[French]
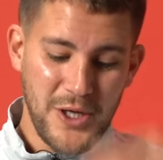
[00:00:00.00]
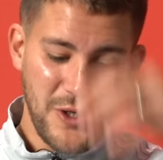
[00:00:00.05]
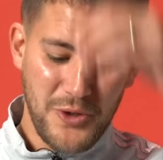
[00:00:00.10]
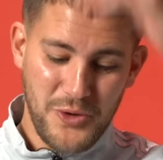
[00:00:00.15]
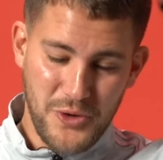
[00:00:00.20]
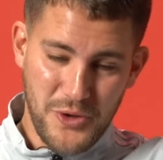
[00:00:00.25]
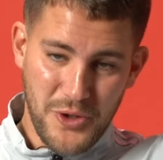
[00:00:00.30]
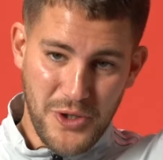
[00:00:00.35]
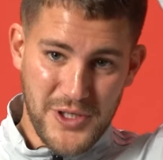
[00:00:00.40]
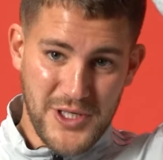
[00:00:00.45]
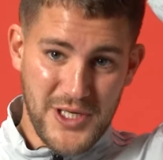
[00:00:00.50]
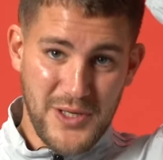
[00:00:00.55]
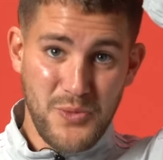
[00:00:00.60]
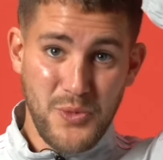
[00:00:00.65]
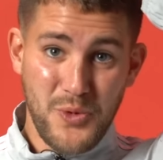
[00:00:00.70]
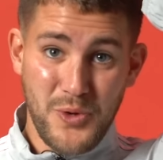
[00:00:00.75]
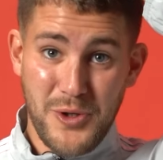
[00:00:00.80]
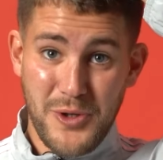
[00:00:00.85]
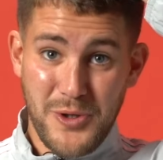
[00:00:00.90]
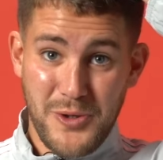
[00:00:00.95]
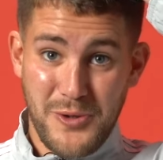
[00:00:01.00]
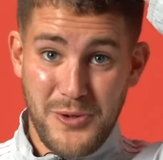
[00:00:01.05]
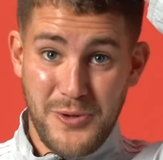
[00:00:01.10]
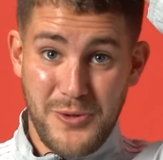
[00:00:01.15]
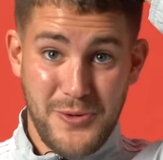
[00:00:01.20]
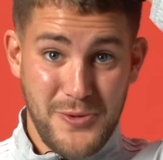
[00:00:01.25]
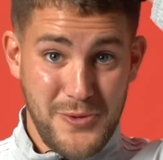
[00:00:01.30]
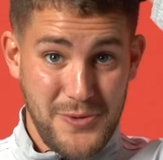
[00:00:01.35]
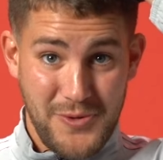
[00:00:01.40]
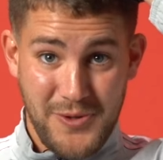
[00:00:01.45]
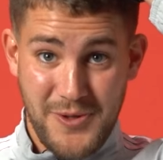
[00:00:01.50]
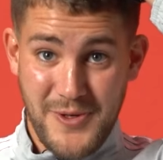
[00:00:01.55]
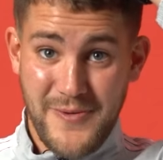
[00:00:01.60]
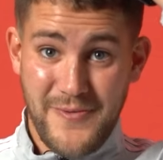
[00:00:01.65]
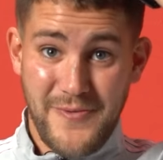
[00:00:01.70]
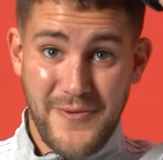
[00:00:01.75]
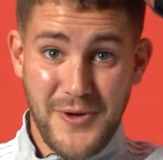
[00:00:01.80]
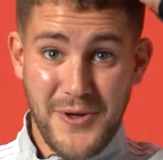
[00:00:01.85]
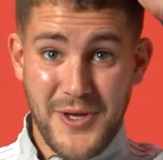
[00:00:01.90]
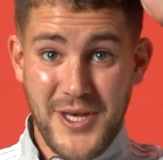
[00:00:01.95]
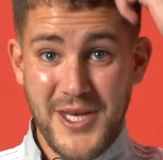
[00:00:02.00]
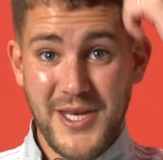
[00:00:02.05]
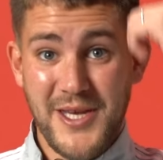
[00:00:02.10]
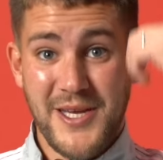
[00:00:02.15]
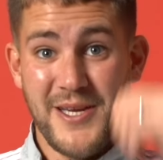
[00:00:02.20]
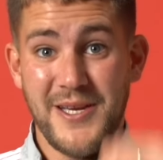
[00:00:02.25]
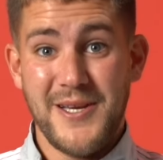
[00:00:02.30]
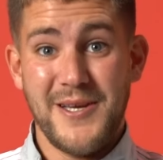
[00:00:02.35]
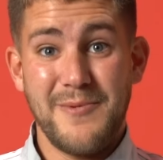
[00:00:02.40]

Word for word: je suis dans un mood euh, funky,